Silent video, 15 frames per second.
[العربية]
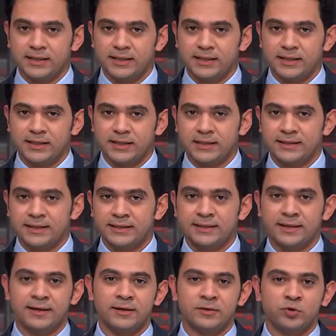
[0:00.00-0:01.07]
قادت
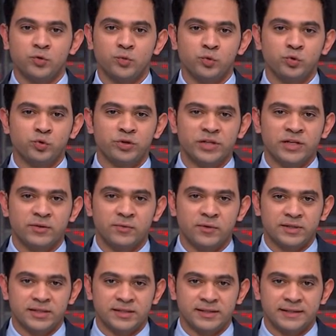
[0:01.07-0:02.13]
إدارة مرور
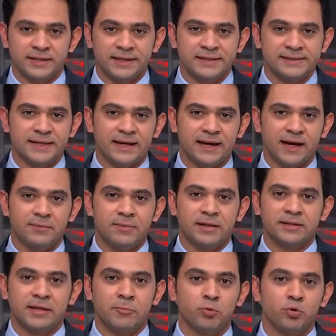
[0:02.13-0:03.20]
وسط الجيزة حملة
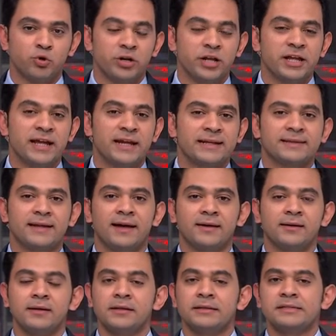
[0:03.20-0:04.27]
مرورية
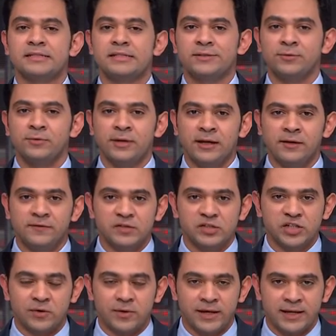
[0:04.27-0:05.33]
لتحقيق السيولة في
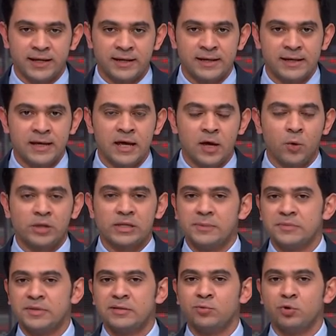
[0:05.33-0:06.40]
الشوارع
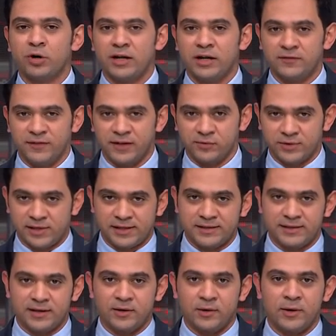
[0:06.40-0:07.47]
وضبط المخالفات والتي
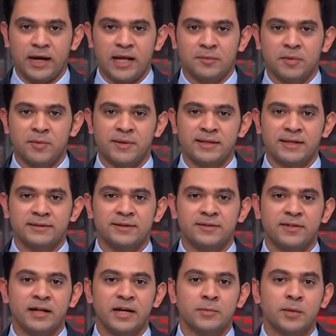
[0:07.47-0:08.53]
تراوحت ما بين
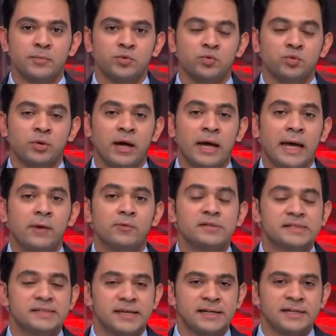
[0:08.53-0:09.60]
الانتظار الممنوع أو
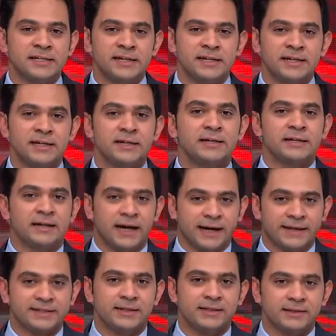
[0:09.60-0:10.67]
السير
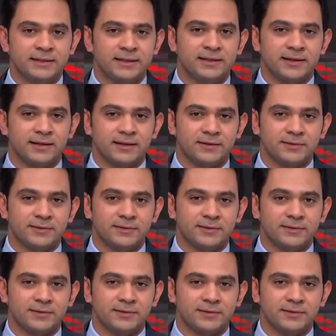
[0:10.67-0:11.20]
عكس الاتجاه